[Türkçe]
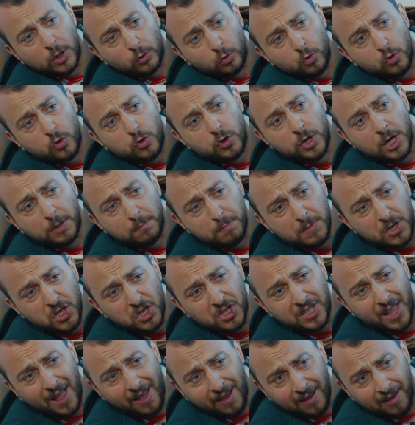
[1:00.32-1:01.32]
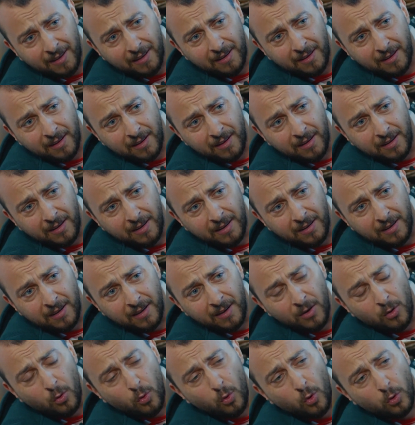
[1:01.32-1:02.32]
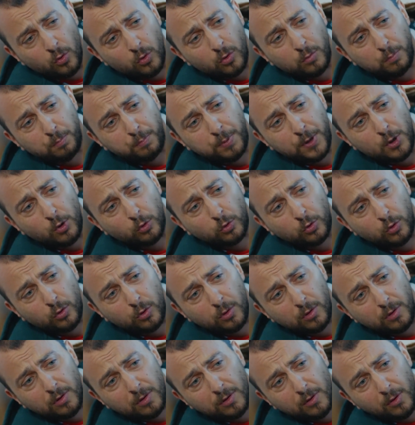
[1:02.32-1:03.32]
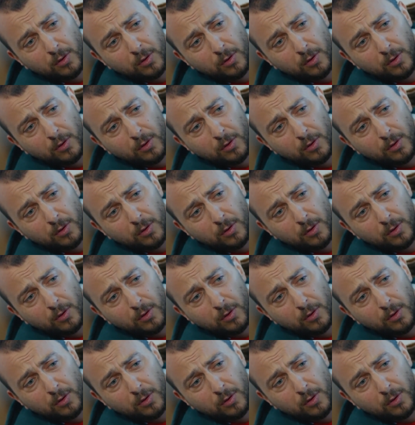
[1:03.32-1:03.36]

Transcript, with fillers: uçak düşecekmiş de onun pilotu